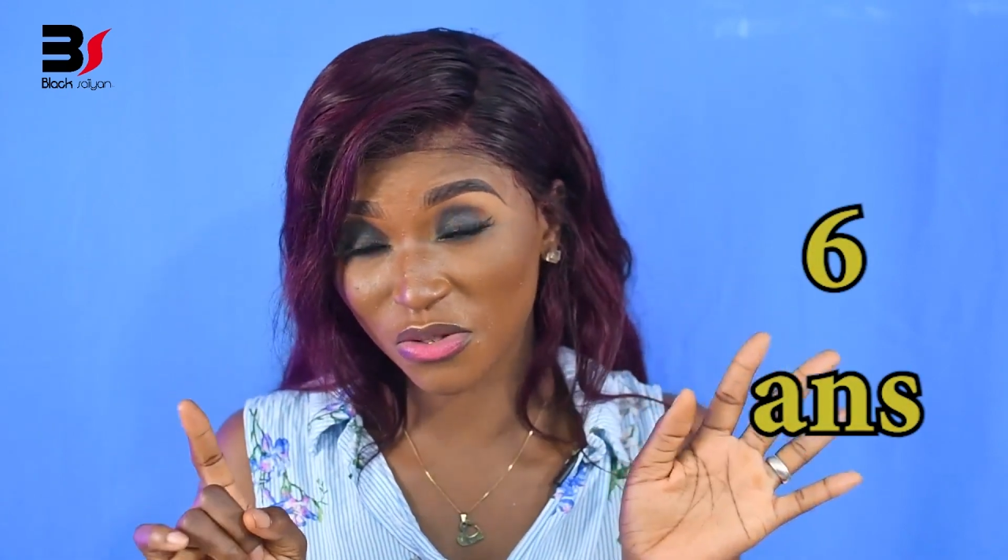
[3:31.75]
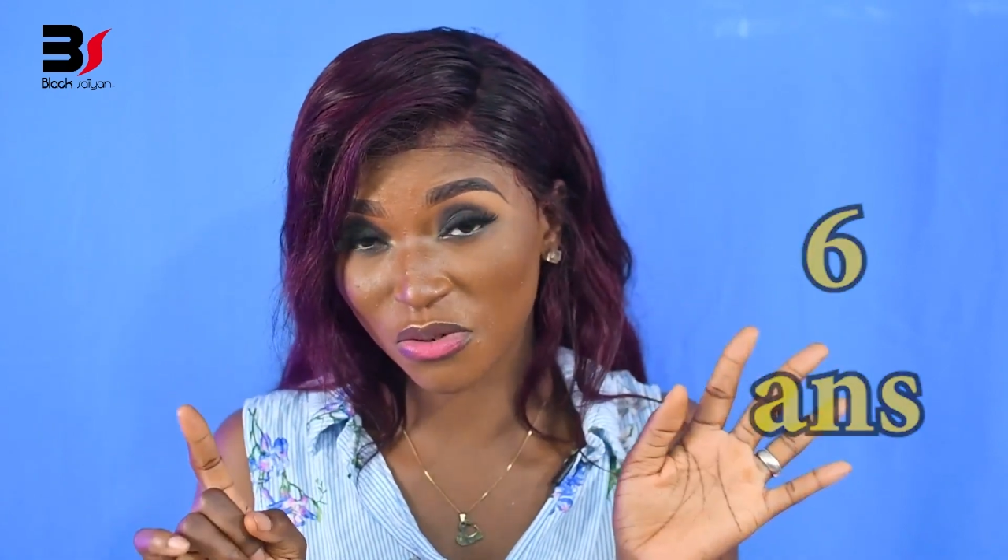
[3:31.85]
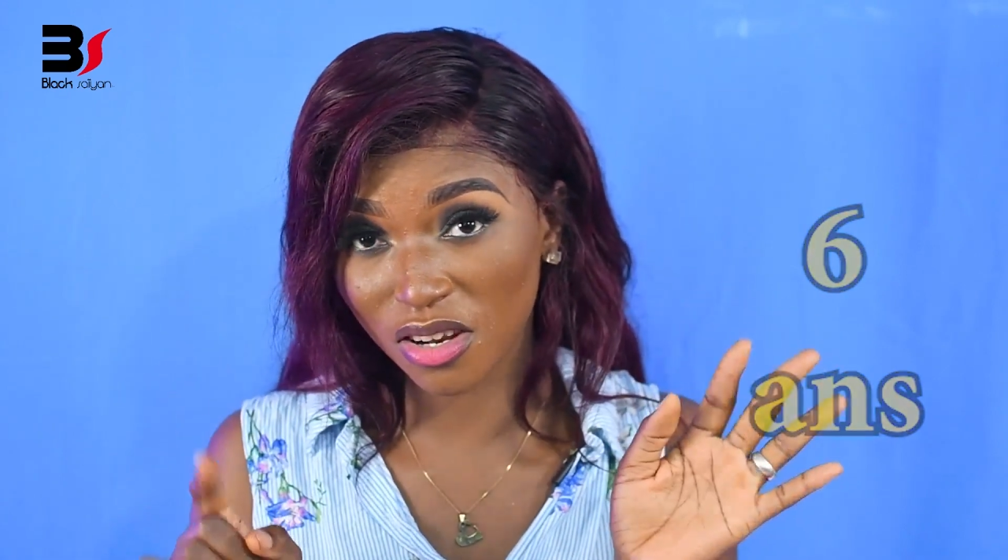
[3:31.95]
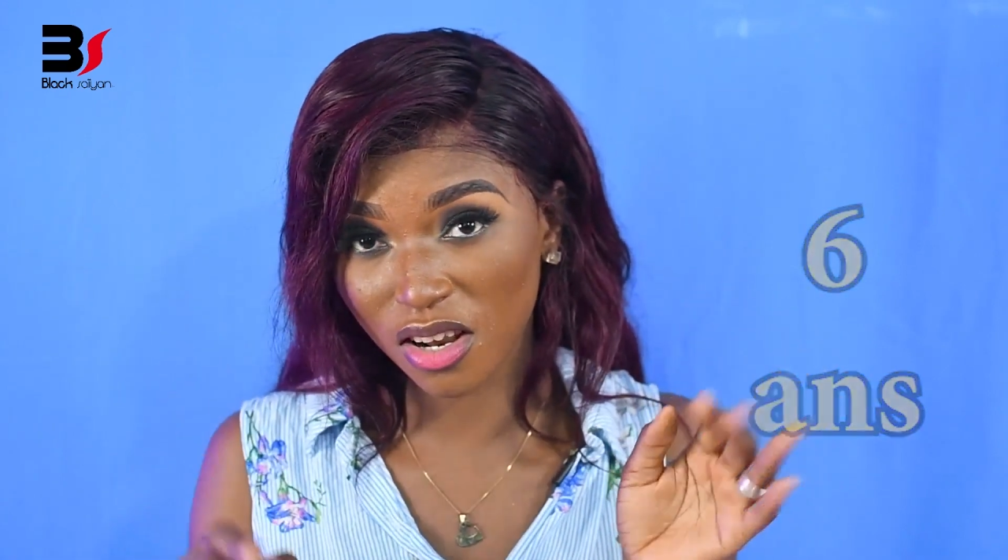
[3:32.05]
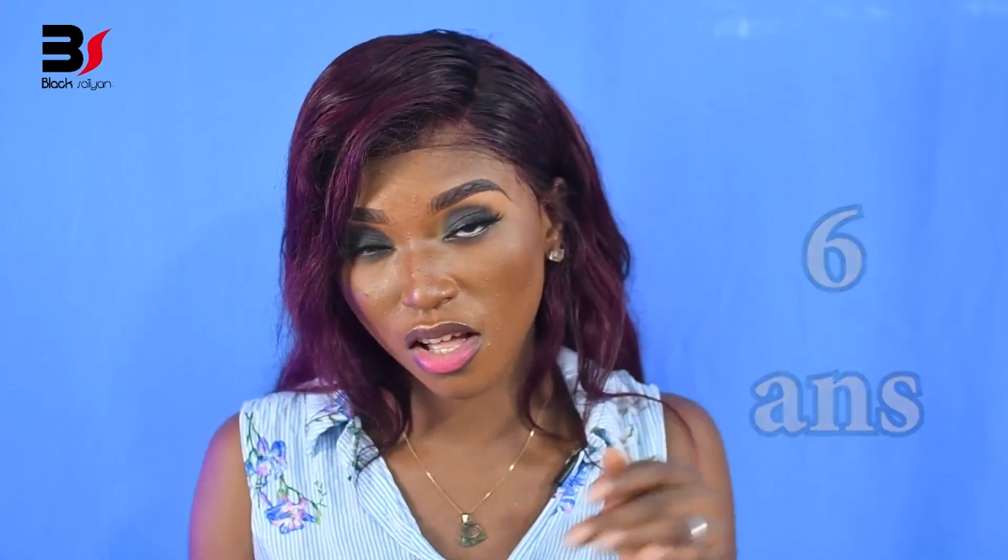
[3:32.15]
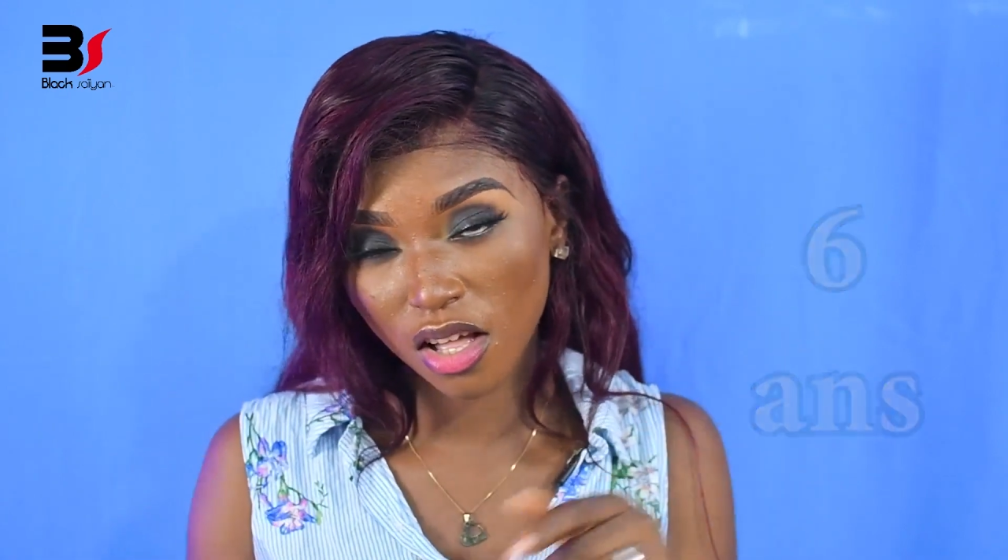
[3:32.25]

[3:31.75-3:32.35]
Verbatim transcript: sexuelle